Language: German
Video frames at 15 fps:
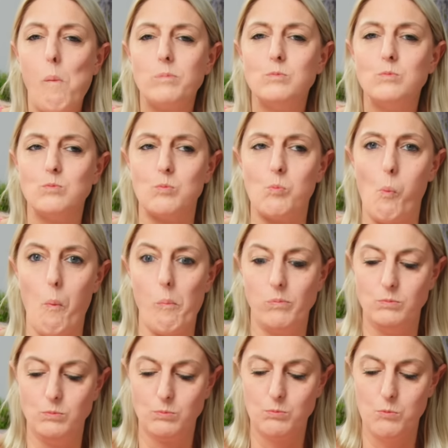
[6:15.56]
Mmh.
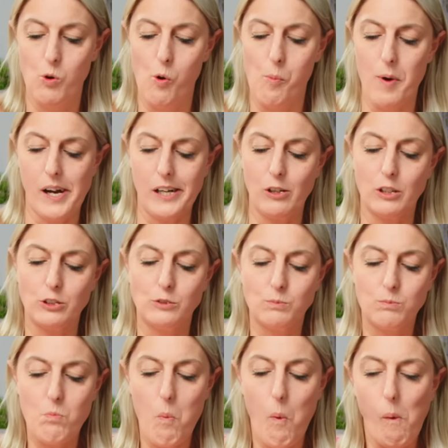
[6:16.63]
Oh mein Gott.
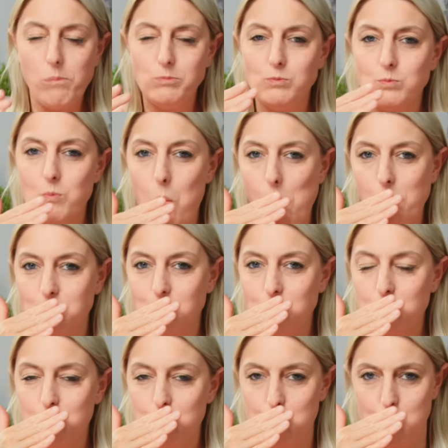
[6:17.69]

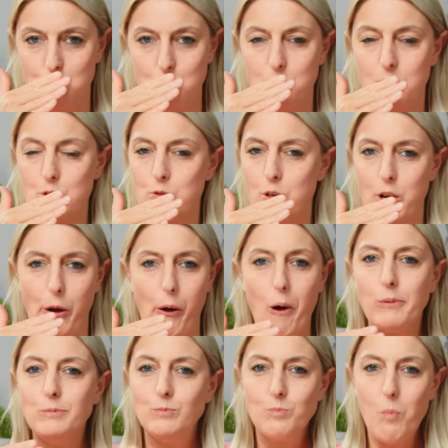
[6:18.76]
Die sind sowas von lecker.